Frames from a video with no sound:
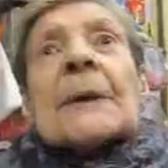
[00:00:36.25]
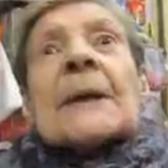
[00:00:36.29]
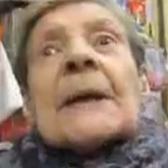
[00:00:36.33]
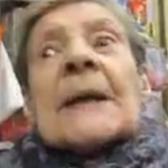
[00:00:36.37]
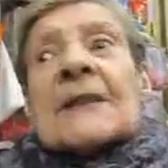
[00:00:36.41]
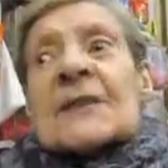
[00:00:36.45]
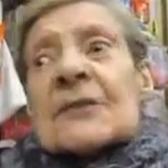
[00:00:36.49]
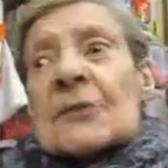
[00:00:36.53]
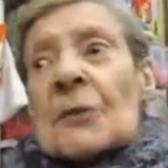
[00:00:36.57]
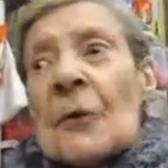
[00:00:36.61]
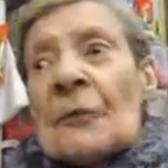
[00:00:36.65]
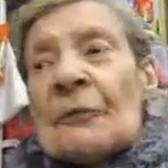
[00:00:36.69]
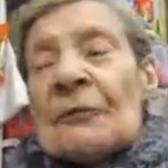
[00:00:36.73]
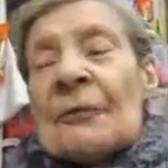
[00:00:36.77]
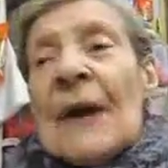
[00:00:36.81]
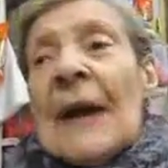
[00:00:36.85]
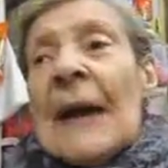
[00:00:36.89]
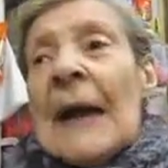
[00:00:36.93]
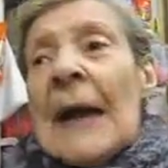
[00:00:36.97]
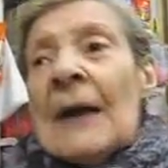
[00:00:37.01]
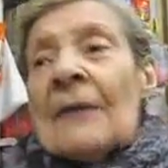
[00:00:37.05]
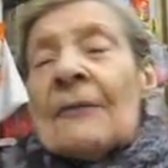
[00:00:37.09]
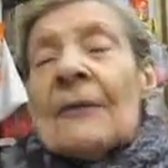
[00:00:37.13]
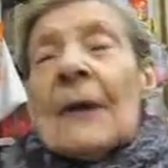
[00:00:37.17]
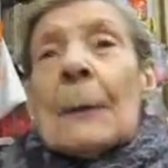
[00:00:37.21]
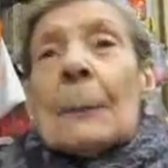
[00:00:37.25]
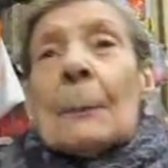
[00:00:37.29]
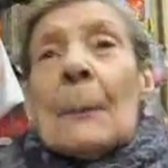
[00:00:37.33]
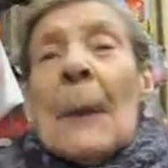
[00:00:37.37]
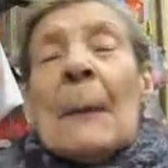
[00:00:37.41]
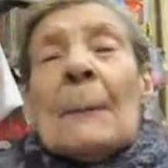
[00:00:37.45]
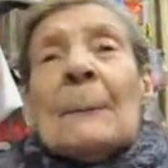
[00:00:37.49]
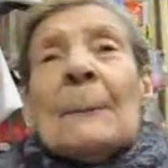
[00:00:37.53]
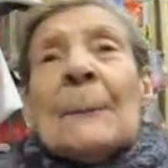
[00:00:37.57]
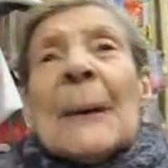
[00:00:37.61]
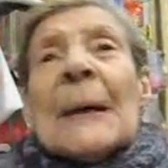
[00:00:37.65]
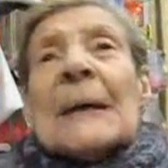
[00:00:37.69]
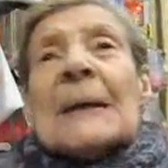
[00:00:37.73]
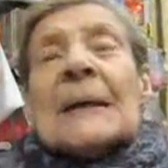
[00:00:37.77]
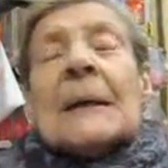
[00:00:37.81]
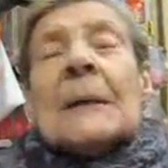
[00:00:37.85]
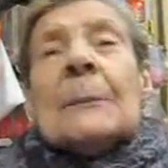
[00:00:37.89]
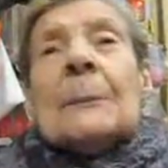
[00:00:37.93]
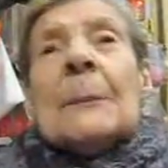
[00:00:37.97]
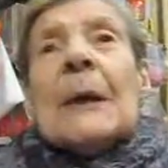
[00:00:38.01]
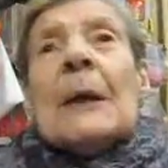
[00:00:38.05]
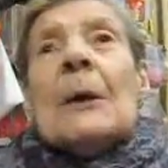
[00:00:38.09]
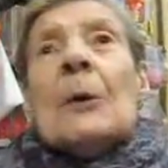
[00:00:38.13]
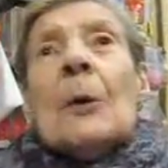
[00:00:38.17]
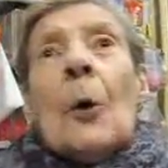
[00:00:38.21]
Qu'est-ce qu'on fait avec même pas
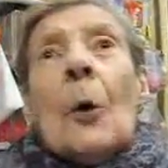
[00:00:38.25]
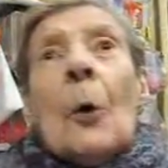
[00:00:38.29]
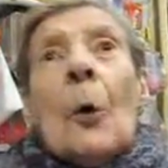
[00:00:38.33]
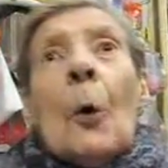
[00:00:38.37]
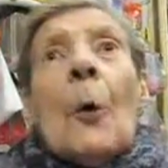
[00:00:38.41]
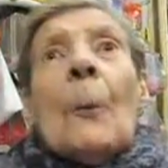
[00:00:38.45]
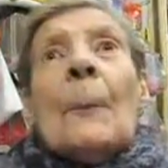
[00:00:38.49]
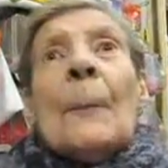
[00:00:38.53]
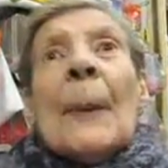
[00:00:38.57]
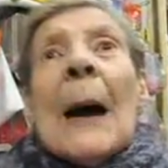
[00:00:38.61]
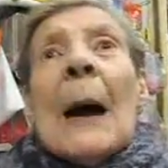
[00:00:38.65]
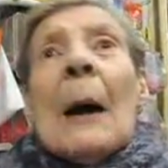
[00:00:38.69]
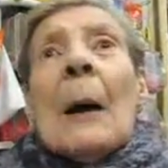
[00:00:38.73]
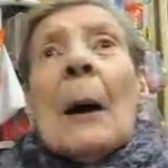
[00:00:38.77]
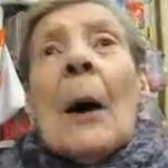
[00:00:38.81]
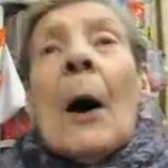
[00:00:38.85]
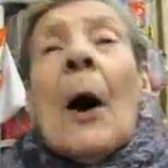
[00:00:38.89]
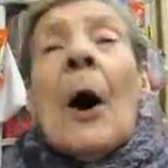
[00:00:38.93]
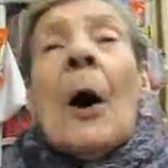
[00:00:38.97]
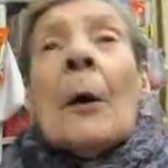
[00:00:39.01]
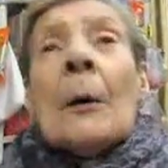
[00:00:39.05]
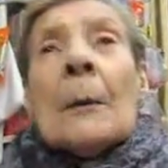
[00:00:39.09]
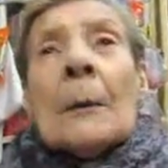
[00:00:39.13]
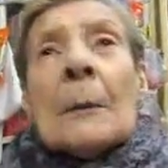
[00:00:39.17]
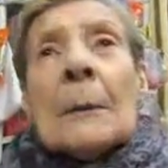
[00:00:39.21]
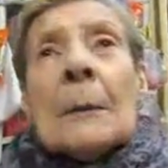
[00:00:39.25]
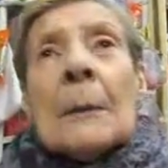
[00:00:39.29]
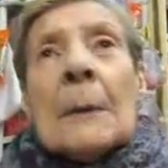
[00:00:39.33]
10 000 euros par an